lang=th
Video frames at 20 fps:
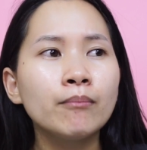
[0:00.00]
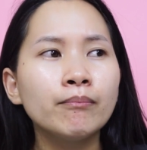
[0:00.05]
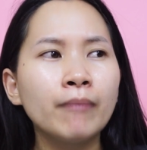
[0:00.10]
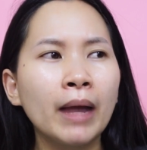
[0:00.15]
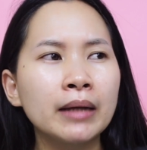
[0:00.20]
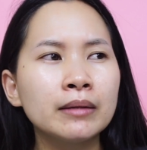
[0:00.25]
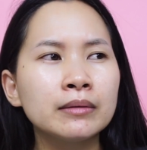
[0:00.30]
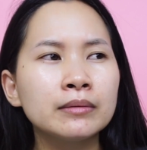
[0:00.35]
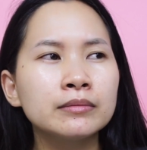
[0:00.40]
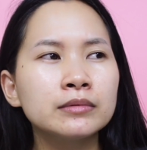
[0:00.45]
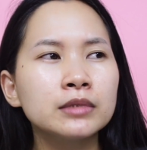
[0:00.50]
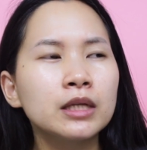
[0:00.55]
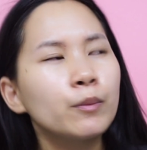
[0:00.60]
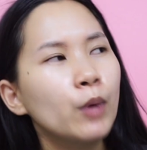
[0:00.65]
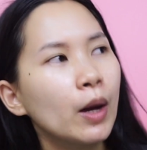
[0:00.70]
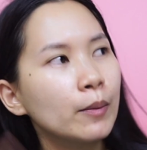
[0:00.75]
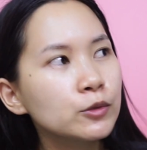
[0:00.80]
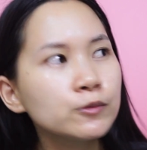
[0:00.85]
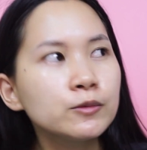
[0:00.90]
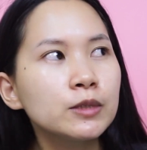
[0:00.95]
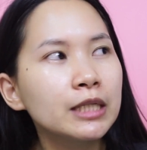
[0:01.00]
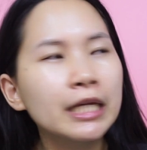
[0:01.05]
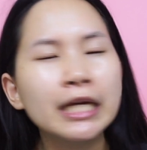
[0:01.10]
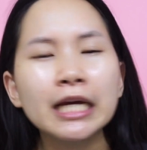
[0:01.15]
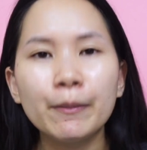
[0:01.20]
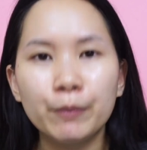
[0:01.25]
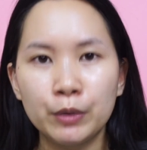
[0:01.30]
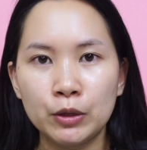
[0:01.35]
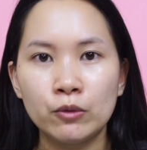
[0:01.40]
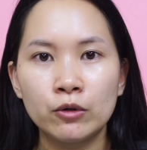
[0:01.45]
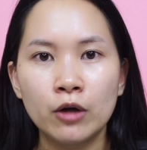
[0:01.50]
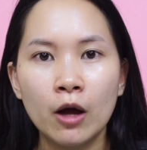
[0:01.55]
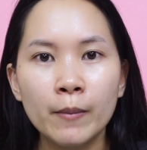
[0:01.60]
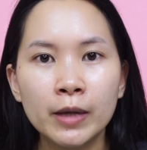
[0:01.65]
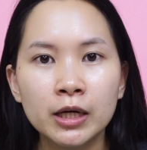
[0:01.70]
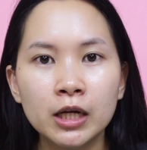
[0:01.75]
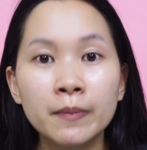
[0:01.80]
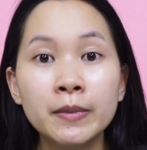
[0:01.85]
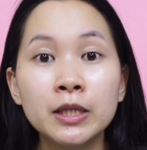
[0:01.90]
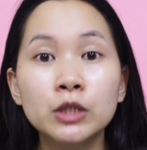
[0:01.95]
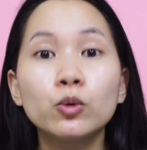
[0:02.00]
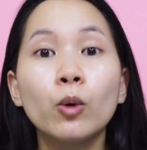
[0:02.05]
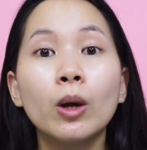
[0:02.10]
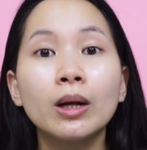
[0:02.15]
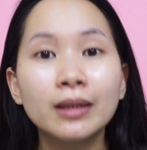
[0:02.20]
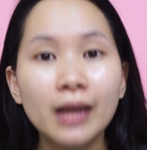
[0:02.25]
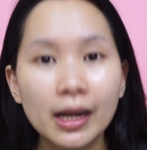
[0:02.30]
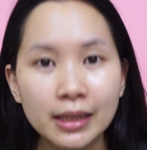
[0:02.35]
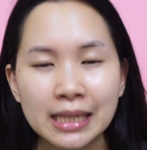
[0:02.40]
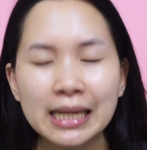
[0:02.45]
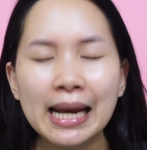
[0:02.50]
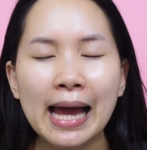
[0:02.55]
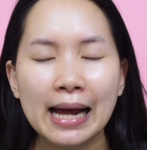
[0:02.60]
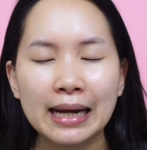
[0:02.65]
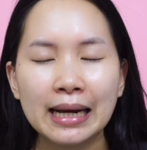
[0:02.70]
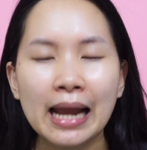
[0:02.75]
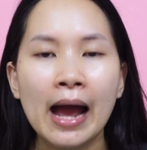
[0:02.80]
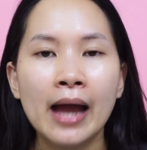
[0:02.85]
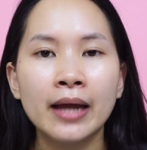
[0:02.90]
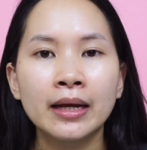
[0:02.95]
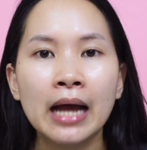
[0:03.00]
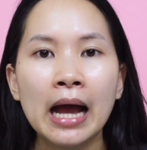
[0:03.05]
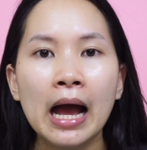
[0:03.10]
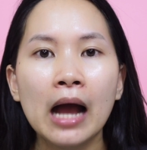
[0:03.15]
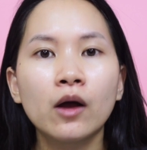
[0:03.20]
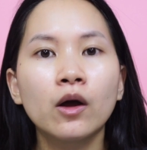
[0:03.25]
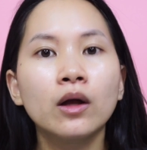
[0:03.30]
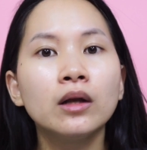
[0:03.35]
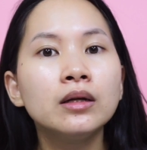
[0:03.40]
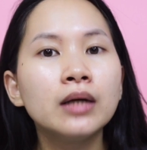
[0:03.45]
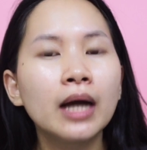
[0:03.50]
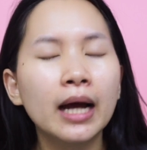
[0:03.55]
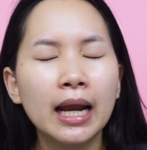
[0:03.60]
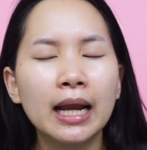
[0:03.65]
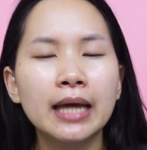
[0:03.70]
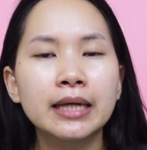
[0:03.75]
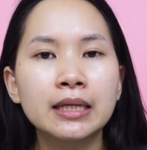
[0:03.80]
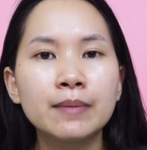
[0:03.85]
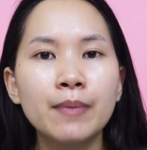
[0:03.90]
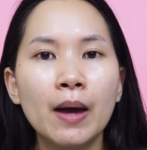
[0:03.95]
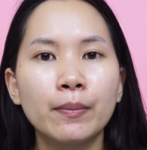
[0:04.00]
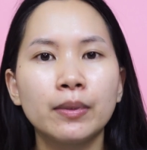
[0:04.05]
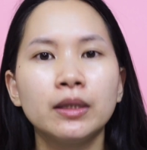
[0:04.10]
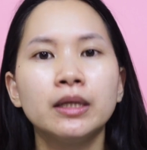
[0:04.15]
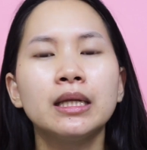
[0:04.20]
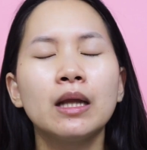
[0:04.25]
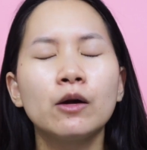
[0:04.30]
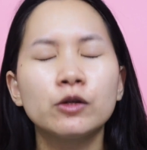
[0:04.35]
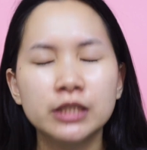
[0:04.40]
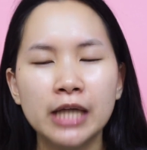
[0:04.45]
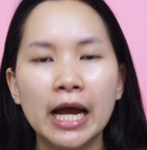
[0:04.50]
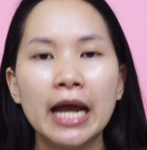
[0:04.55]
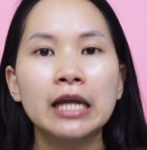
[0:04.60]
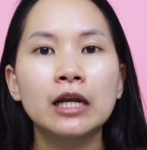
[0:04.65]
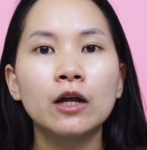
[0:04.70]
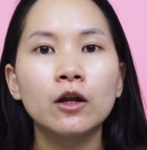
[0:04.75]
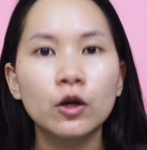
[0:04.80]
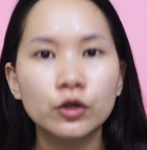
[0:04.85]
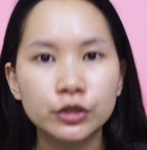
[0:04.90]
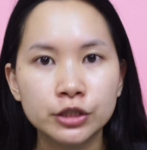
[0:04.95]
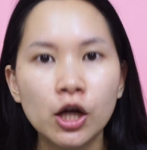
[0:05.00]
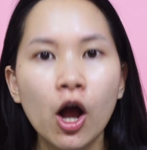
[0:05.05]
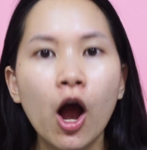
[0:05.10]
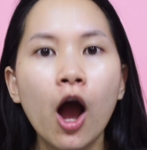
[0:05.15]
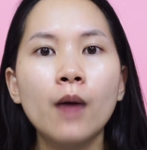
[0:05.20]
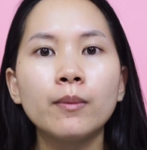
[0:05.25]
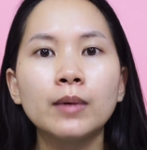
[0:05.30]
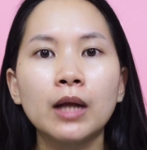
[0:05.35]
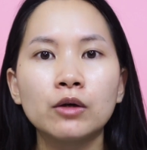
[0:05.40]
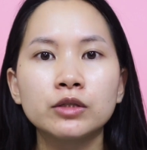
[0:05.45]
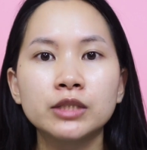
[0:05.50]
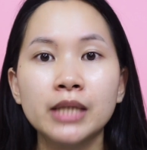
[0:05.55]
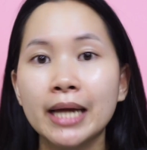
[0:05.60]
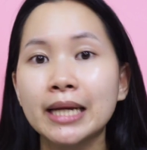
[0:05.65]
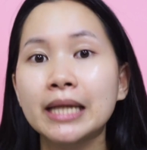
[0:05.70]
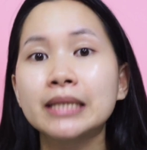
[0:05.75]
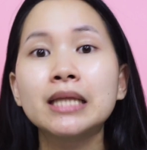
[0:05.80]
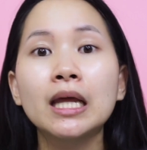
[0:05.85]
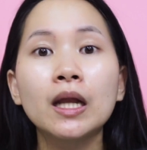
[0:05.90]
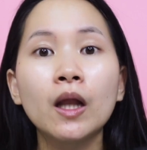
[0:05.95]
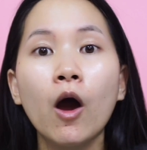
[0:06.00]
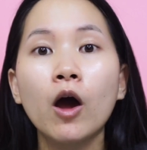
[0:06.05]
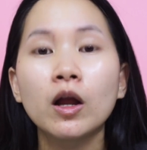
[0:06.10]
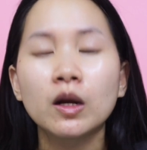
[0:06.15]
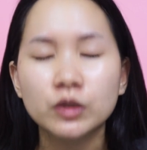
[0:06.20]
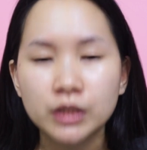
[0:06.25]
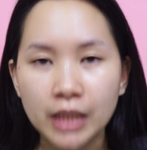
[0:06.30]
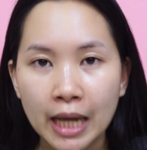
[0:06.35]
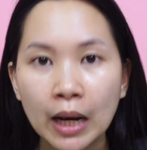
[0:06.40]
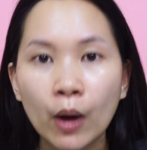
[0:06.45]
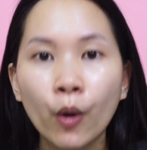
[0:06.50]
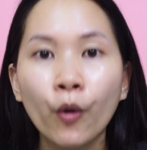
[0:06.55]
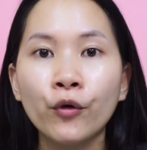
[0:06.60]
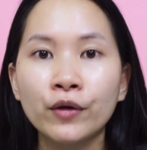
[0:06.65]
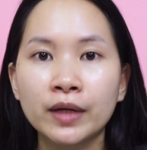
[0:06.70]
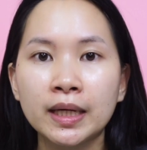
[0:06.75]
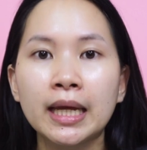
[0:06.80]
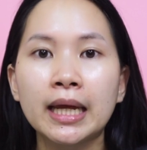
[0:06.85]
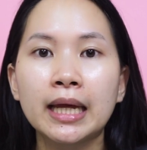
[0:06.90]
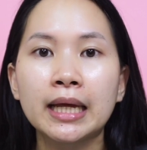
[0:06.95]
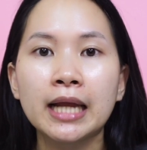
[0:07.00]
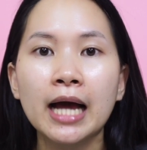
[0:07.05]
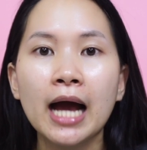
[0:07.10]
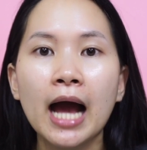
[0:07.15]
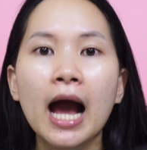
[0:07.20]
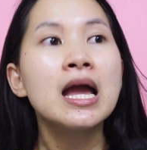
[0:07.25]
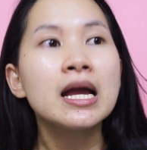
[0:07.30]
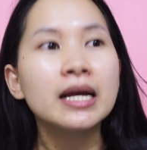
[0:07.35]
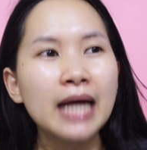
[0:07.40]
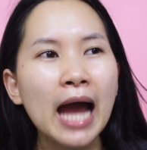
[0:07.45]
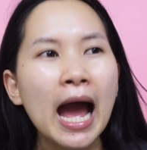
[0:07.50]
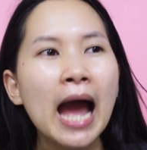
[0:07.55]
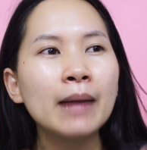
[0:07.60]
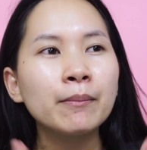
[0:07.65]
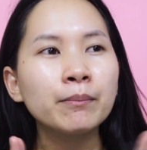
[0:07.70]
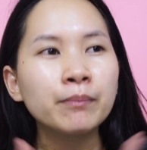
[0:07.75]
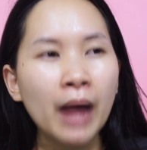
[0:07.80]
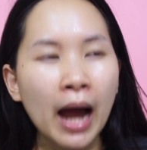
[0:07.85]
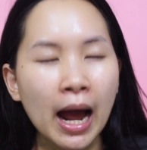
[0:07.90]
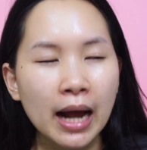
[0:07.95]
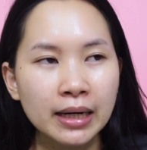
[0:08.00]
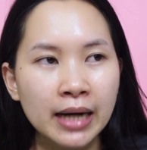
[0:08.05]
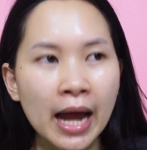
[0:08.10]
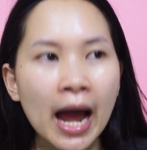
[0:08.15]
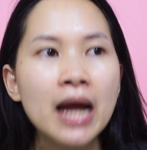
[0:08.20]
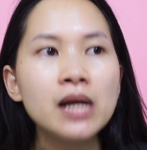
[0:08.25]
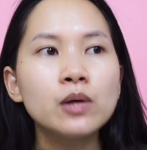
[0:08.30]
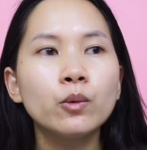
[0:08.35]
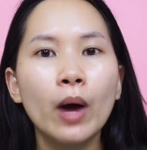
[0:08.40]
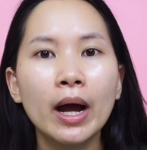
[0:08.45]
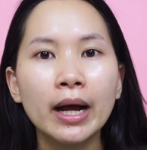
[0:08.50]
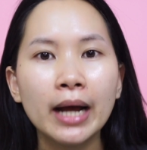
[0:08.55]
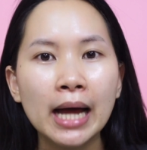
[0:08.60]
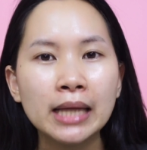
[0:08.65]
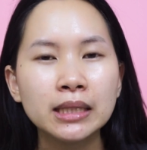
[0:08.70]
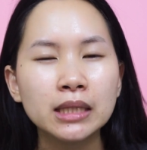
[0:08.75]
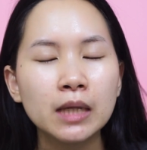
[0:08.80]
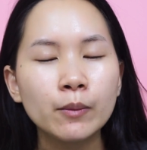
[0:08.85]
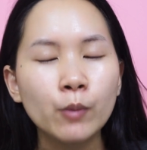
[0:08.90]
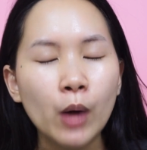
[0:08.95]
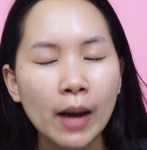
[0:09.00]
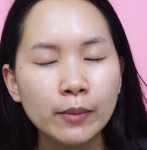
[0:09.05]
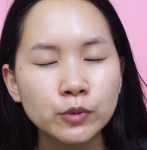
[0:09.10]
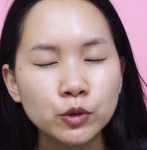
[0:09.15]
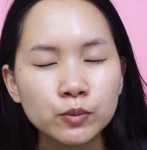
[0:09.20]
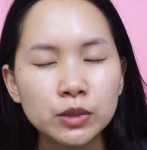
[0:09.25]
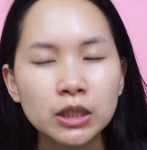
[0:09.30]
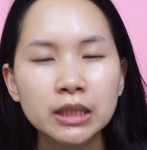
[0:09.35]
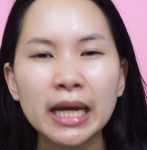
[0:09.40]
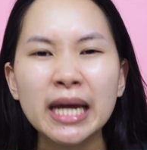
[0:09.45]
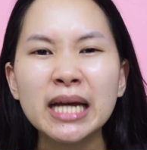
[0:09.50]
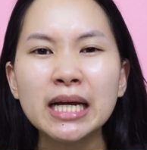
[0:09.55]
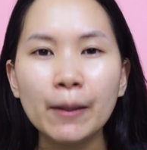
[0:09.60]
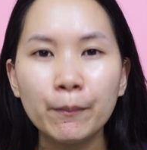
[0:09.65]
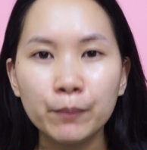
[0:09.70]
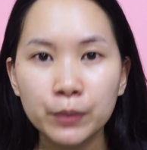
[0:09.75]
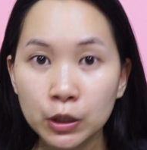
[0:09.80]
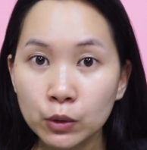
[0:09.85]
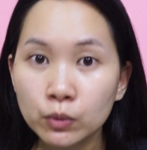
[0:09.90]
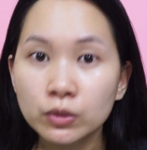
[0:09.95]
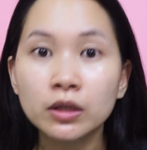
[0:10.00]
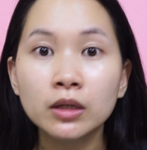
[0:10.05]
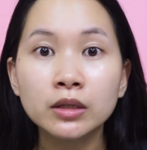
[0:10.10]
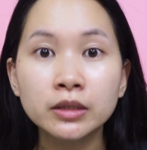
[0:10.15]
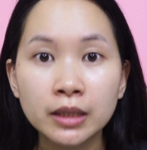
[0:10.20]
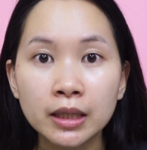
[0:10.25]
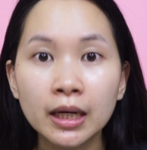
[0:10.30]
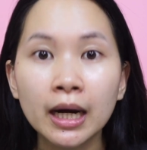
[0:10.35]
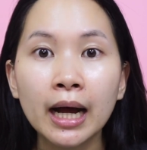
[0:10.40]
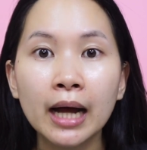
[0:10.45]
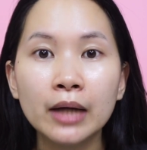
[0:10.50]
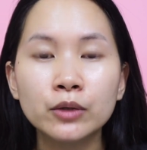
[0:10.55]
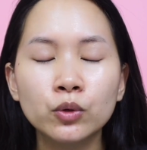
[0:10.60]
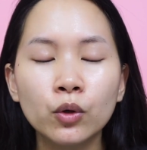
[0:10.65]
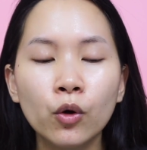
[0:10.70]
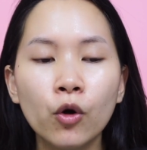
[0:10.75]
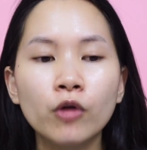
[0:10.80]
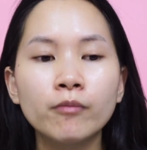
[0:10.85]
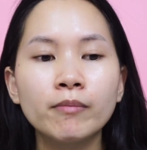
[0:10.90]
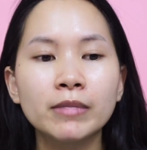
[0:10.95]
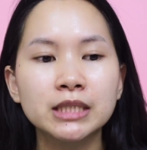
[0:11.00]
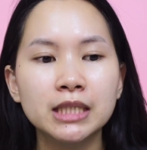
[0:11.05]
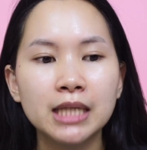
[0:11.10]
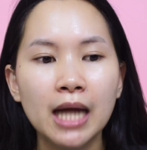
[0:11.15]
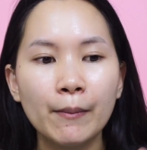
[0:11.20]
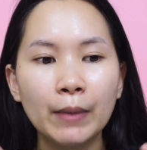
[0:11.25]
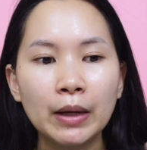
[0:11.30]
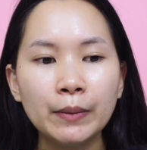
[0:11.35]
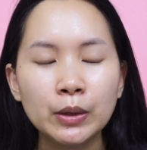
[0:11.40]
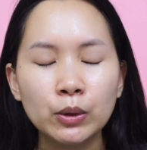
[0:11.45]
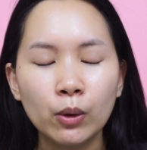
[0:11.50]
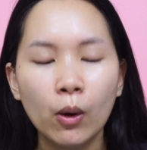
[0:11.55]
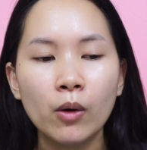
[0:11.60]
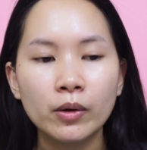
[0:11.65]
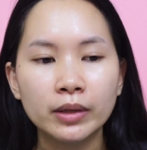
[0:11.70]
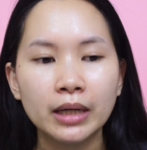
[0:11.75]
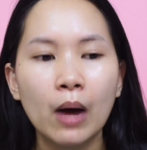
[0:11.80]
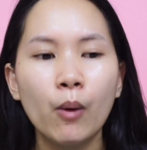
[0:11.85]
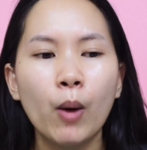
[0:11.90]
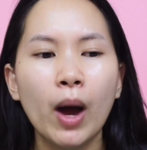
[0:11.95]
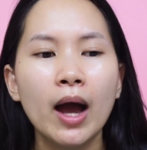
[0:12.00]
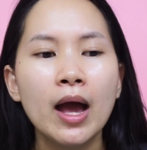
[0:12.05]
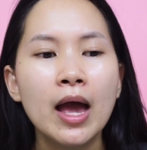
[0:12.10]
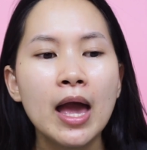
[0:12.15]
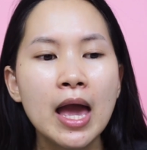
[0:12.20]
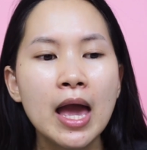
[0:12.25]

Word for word: มันเติมความเท่มเทนให้กับผิวเนาะ มันก็มีตัวเลือกที่หลากหลายนะคะ ก็เลือกอะไรที่แบบที่เราใช้แล้วเราชอบ เราใช้ได้ตลอด เราใช้แล้วโอเคนะคะ การมาร์กหน้าหรือว่าการเติมความชุ่มชื้นให้กับผิวเยอะๆค่ะทุกคน มันจะทำให้ผิวของเราอ่ะ